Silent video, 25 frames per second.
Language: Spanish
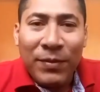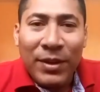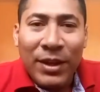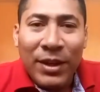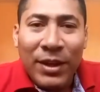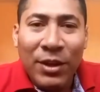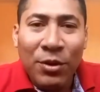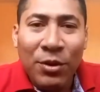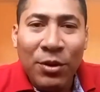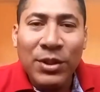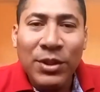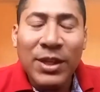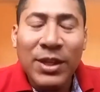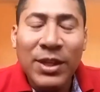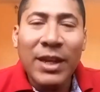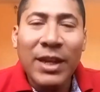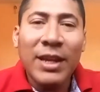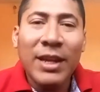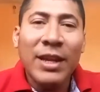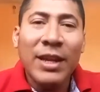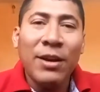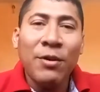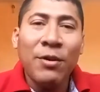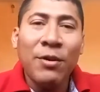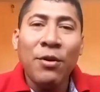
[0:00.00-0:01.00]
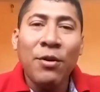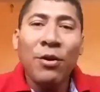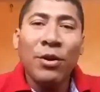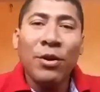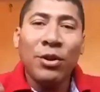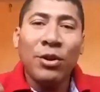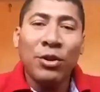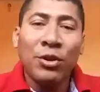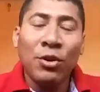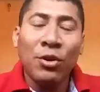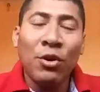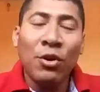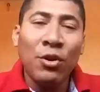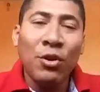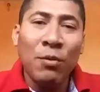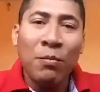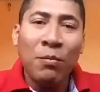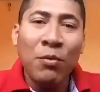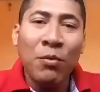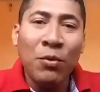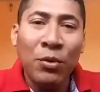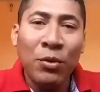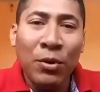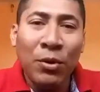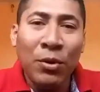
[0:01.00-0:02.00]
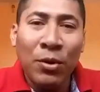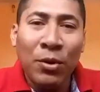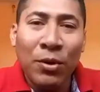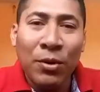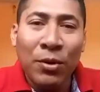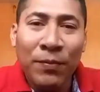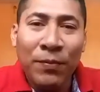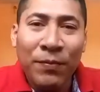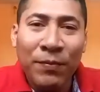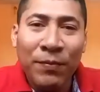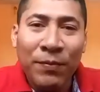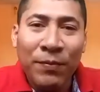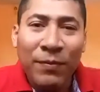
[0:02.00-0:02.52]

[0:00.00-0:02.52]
Y yo sé que hoy todo mundo,